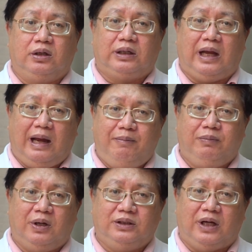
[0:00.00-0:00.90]
khám
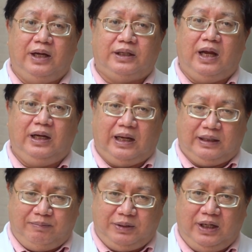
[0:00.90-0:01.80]
cơ sở y tế hay
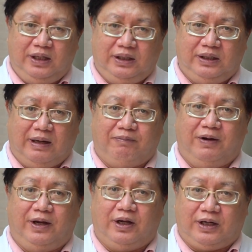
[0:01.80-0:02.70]
thậm chí nhập
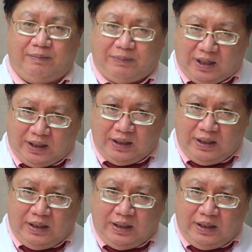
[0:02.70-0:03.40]
viện cho kịp thời.